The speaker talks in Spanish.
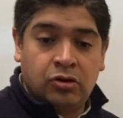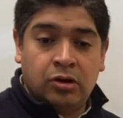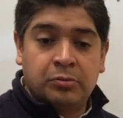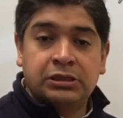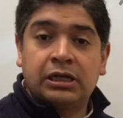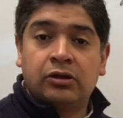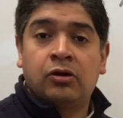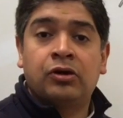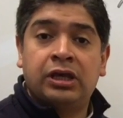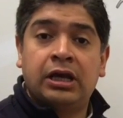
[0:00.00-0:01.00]
¿Cómo es la
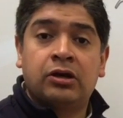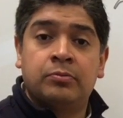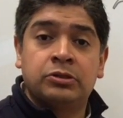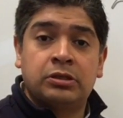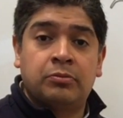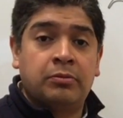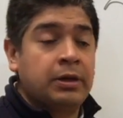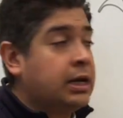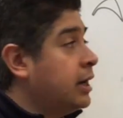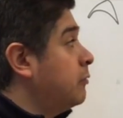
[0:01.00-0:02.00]
hidrología? ¿Cómo se mueve
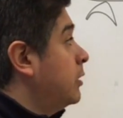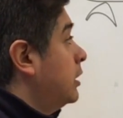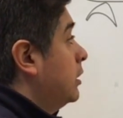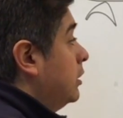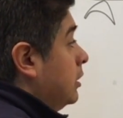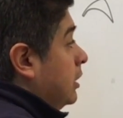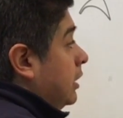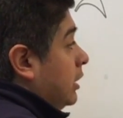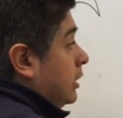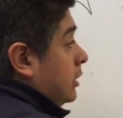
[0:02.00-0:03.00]
el agua
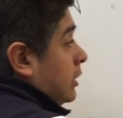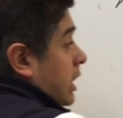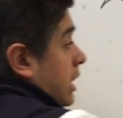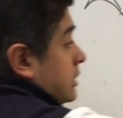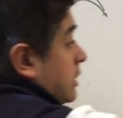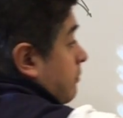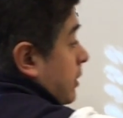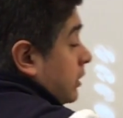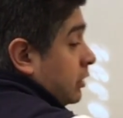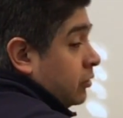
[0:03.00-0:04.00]
en esta
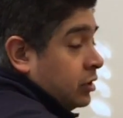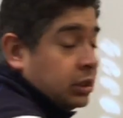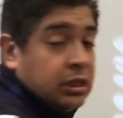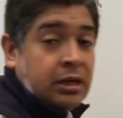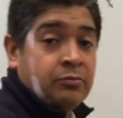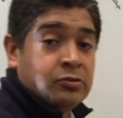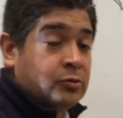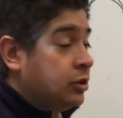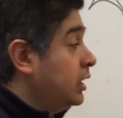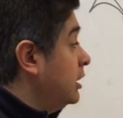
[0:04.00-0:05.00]
parte donde tenemos
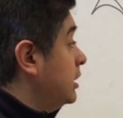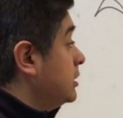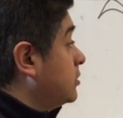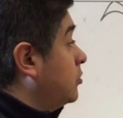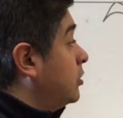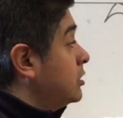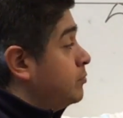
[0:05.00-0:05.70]
montañas con